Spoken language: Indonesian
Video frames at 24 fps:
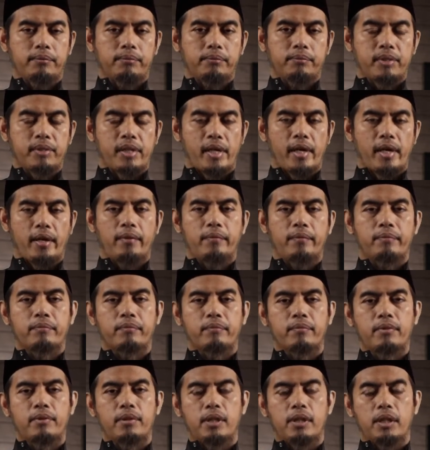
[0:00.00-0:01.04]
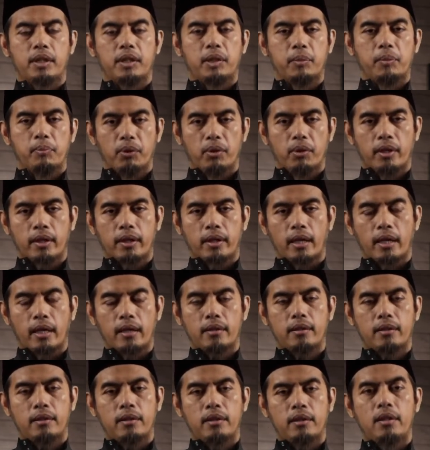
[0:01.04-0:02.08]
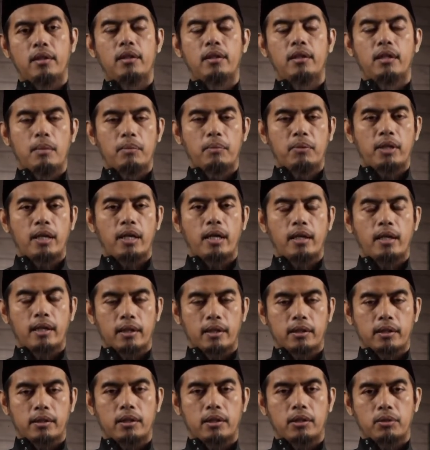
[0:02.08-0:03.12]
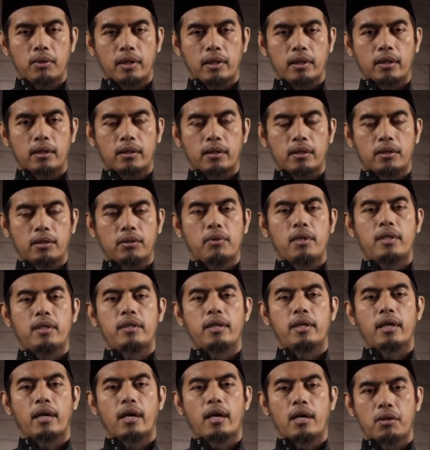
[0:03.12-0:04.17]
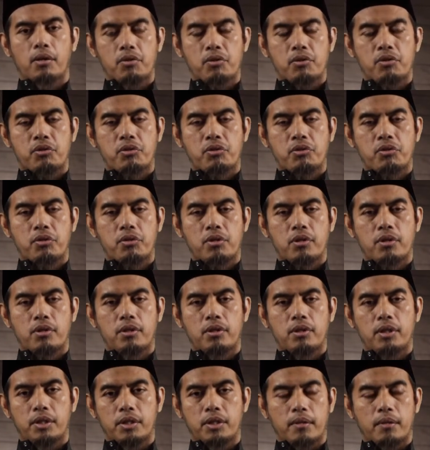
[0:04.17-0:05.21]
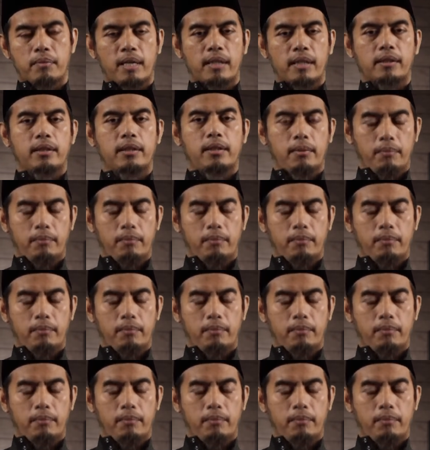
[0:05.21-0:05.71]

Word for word: Ya. Jadi dibolehkan, namun ada ketentuan-ketentuan yang harus dicermati.